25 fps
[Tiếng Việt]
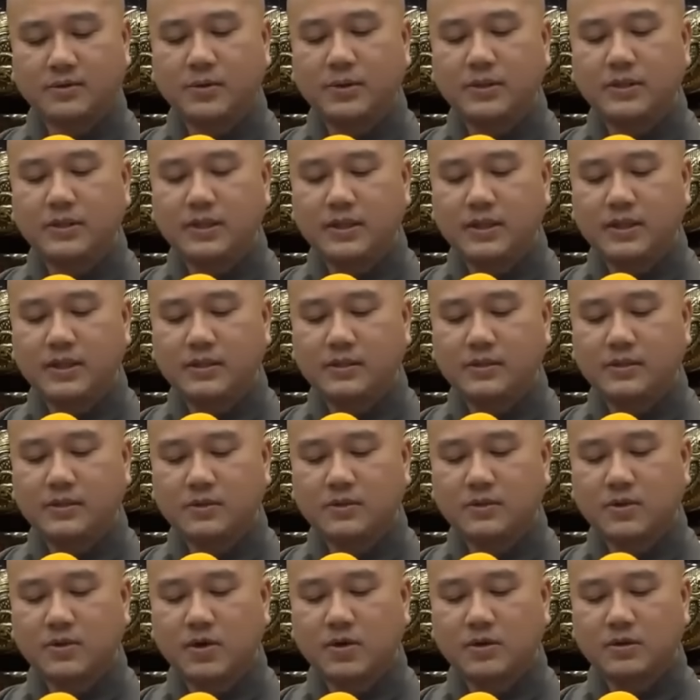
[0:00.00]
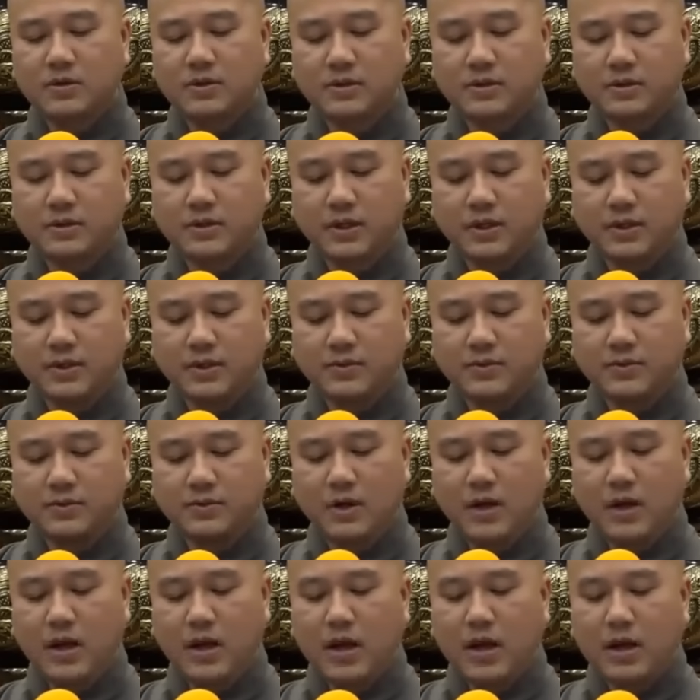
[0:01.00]
Tuy nhiên con được hiểu
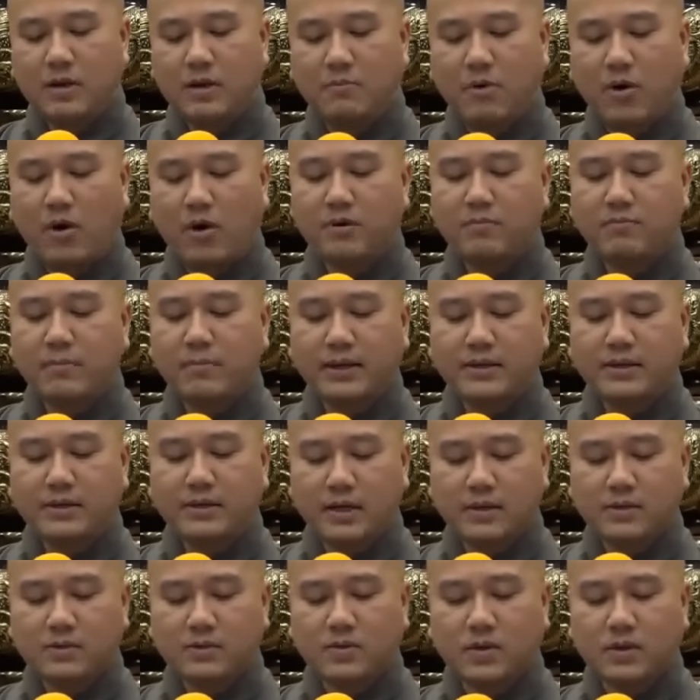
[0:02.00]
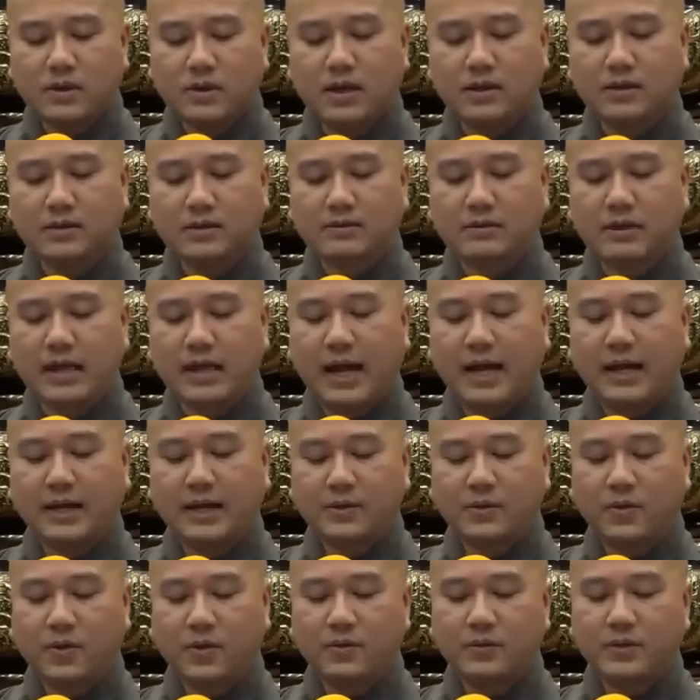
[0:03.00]
mỗi mảnh đất có thần
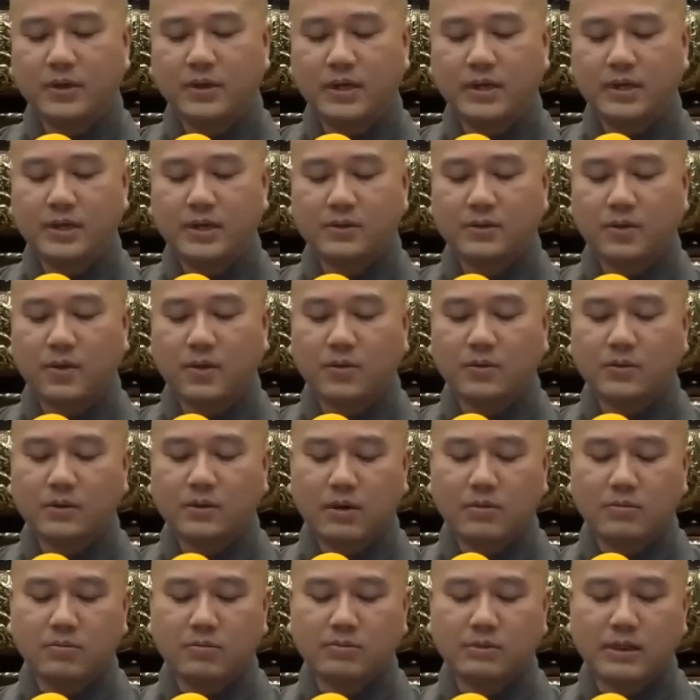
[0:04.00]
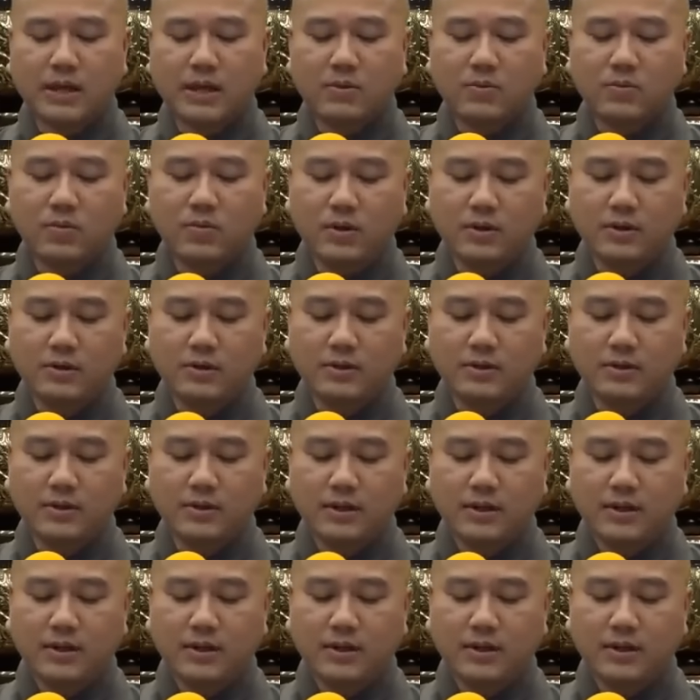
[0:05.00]
tài, thổ địa, thổ công, táo quân.